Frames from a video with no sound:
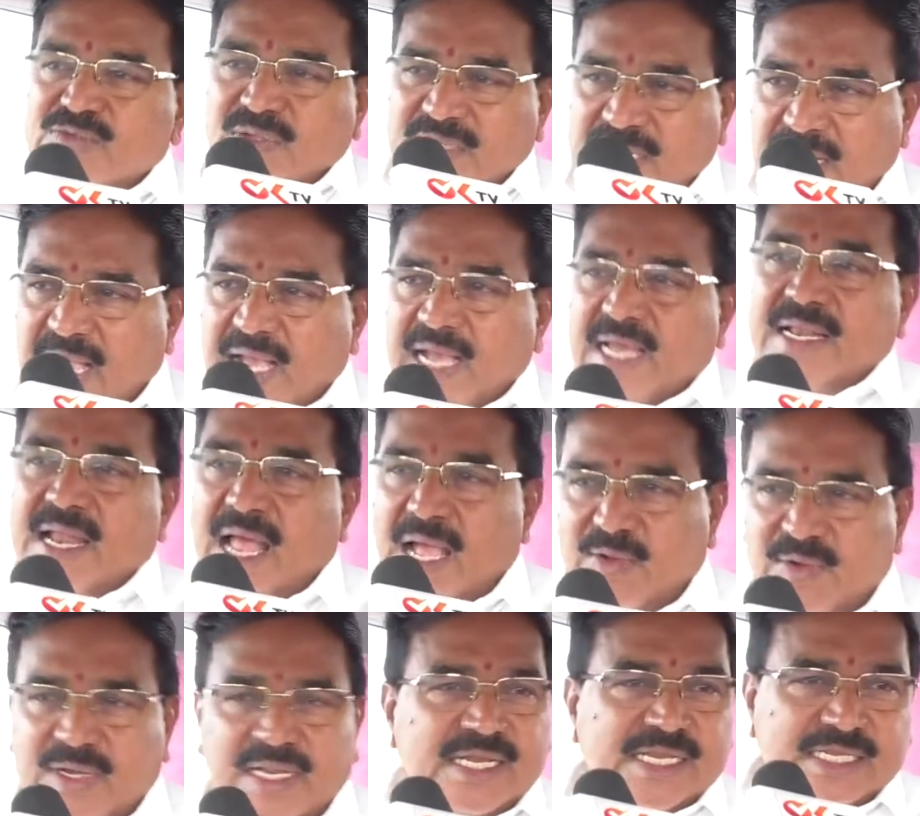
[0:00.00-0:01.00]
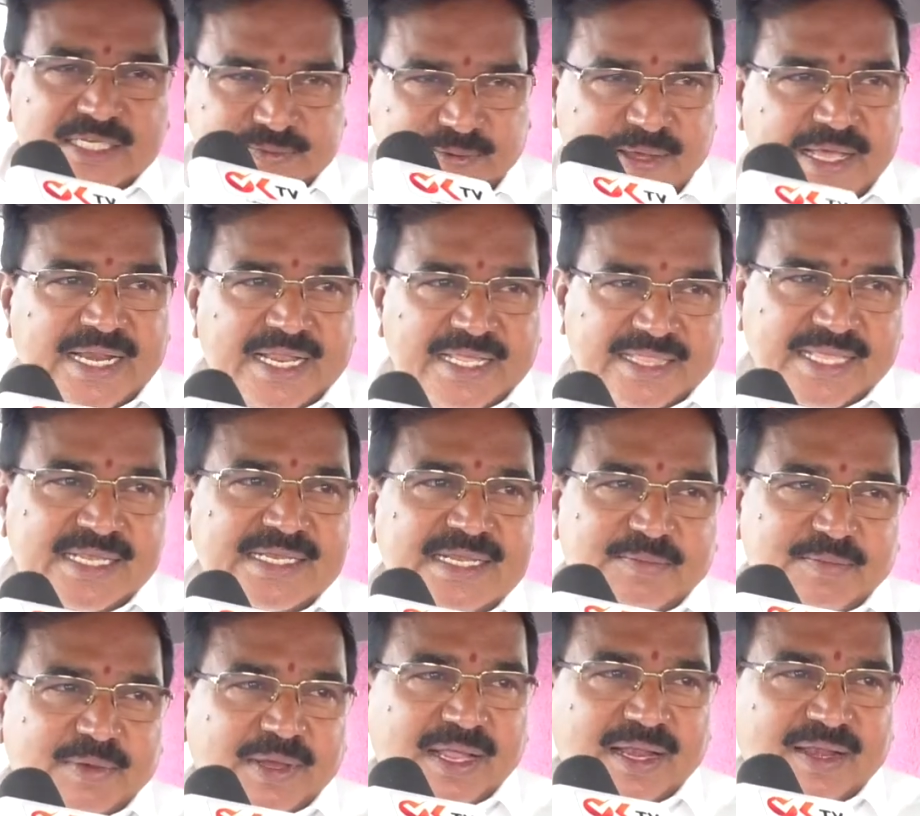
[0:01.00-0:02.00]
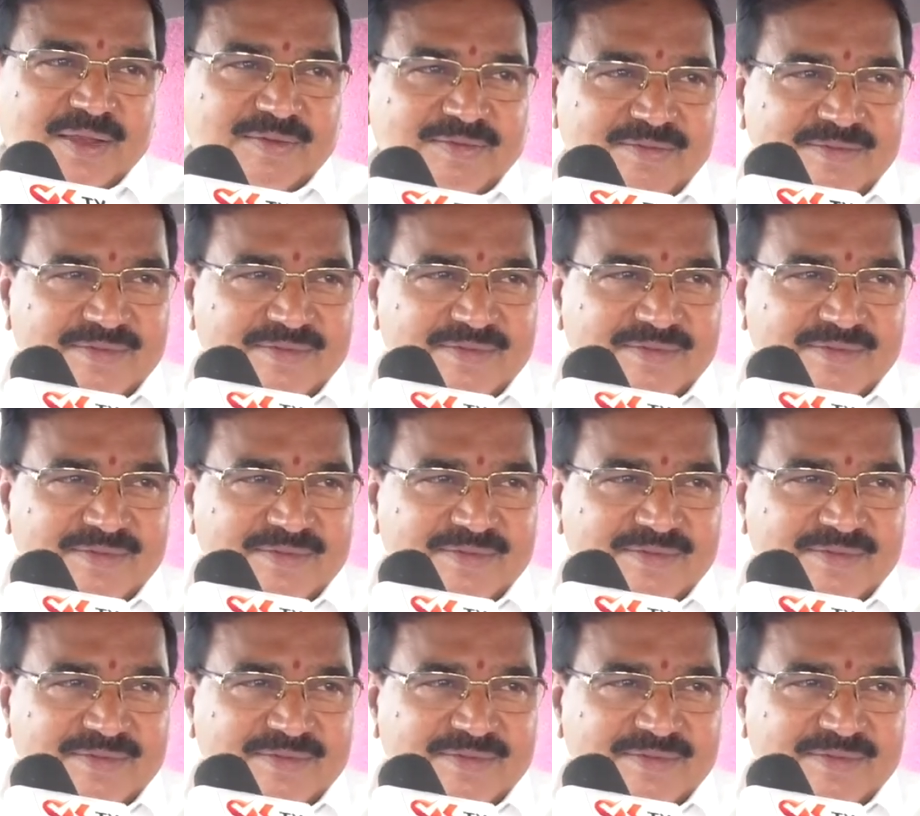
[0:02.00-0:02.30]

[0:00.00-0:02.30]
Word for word: స్వతహాగా నాకు నేను ఇన్స్పైర్ అయింది అని చెప్పగలను